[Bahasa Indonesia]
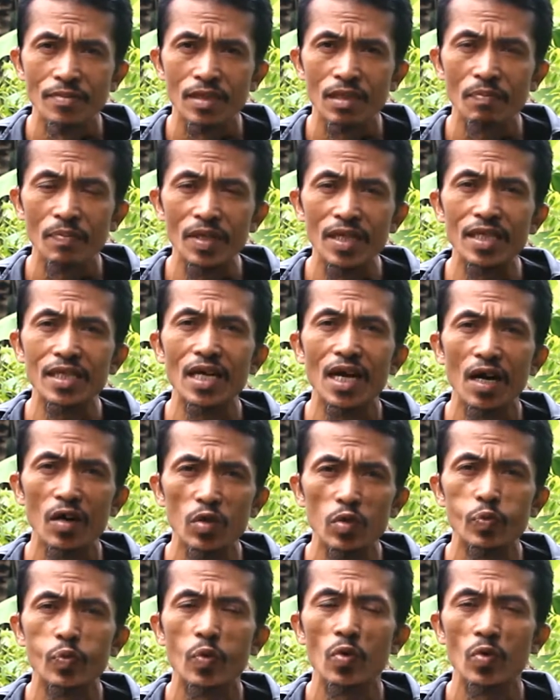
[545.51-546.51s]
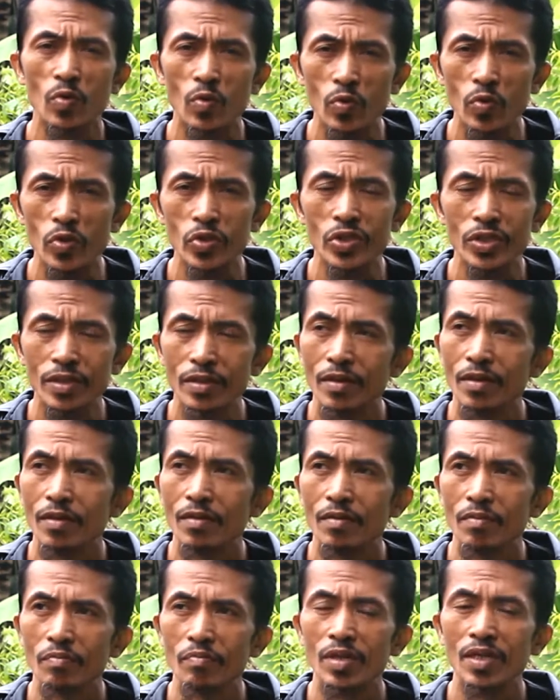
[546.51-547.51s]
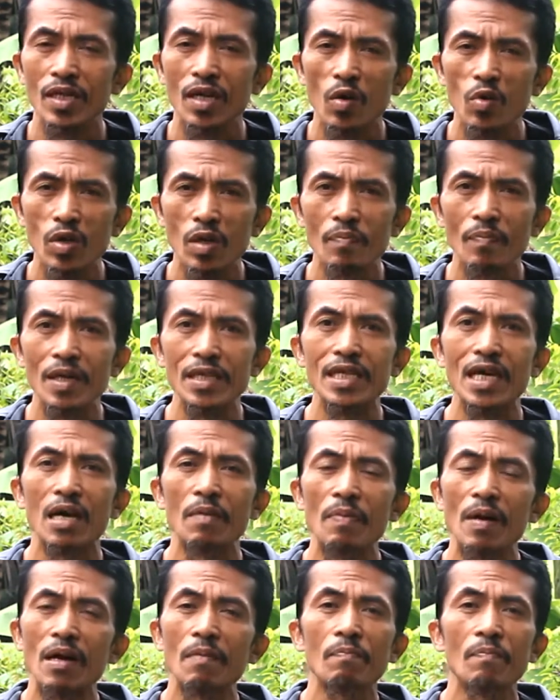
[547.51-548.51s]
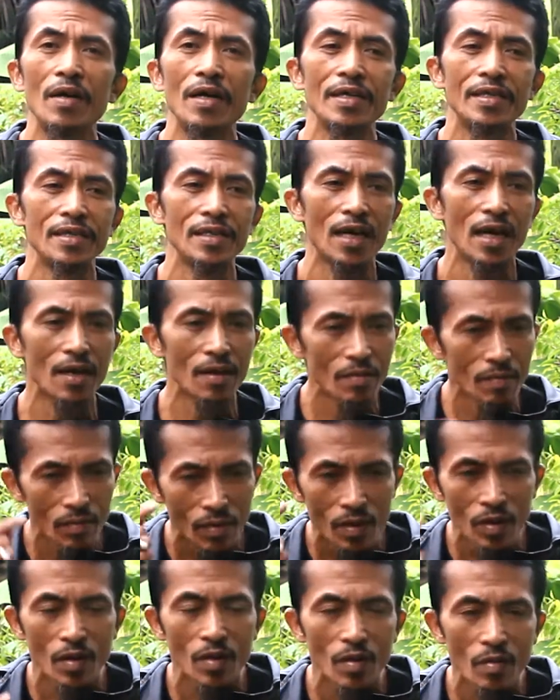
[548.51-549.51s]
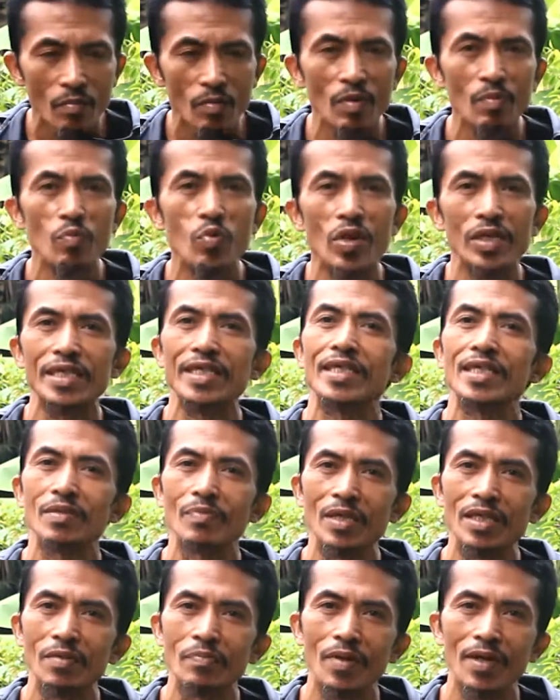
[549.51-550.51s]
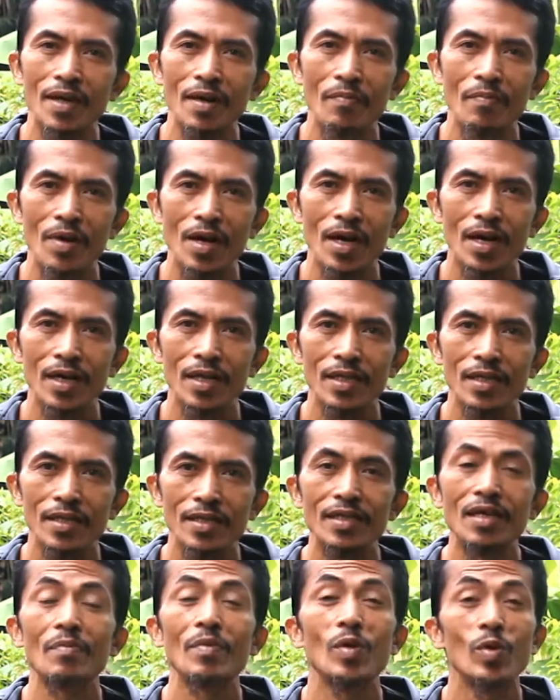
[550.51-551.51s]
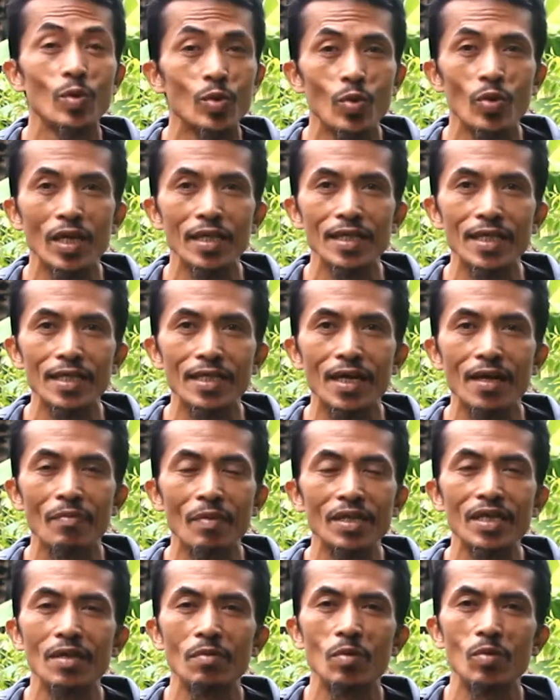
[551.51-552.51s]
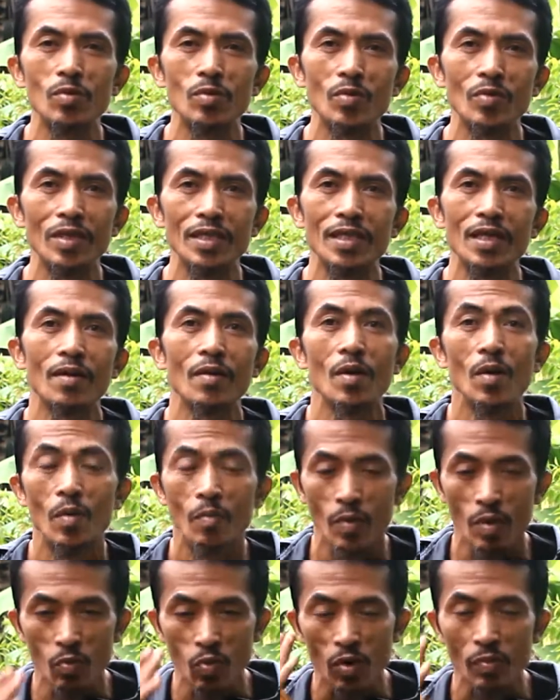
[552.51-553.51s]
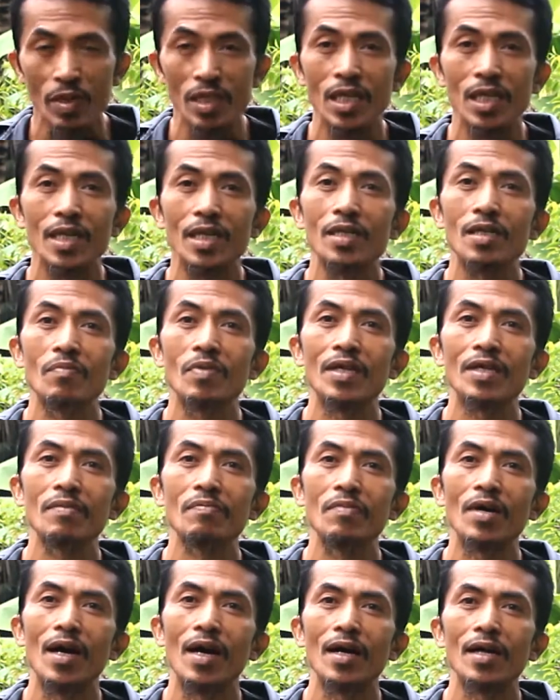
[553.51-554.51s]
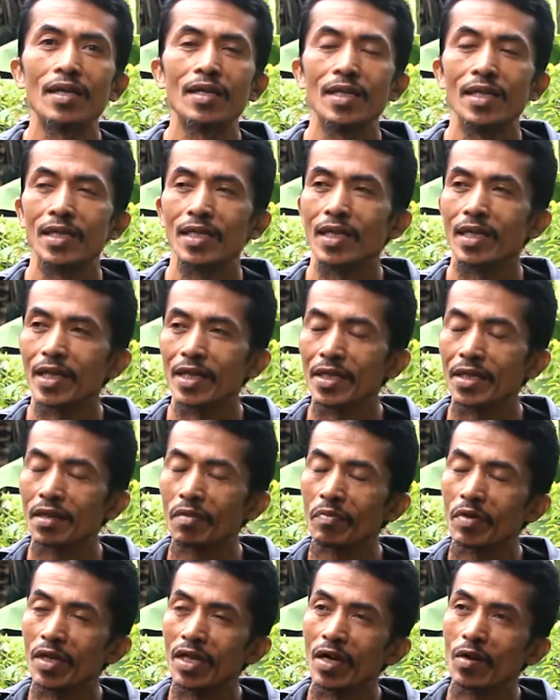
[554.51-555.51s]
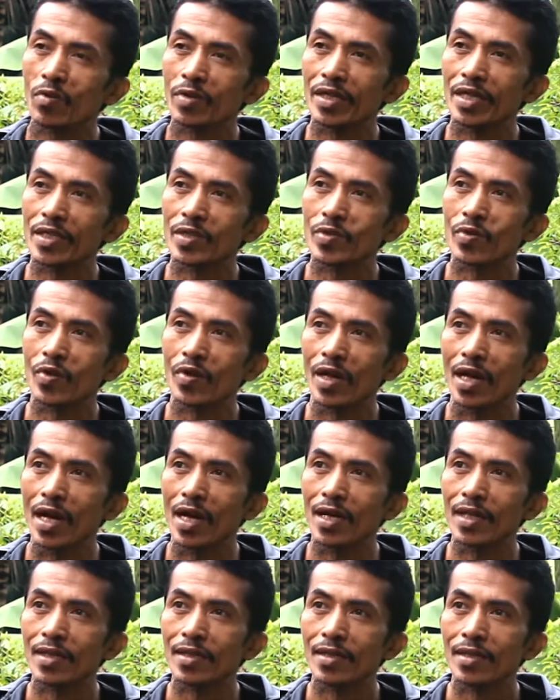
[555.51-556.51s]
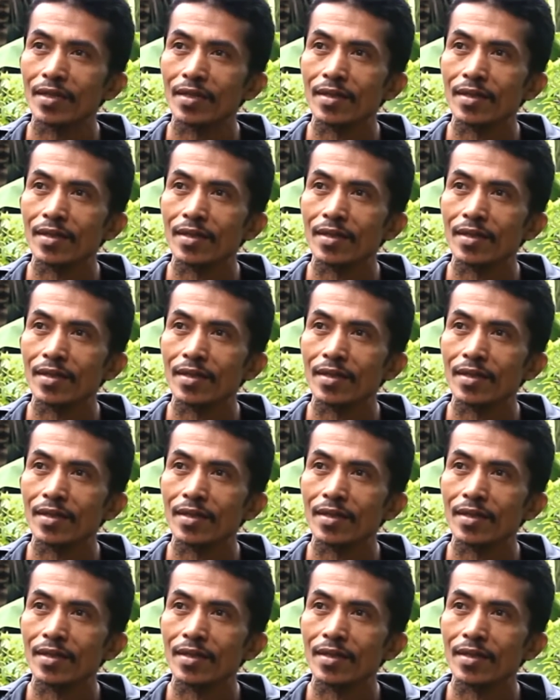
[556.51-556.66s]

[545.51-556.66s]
Tapi kita harus fokus bergaul kepada apa-apa yang membuat kita semakin berkembang, yang menguntungkan kita. Mana yang menguntungkan kita? Membuat pikiran kita berkembang. Kita kita bergaul dengan seorang.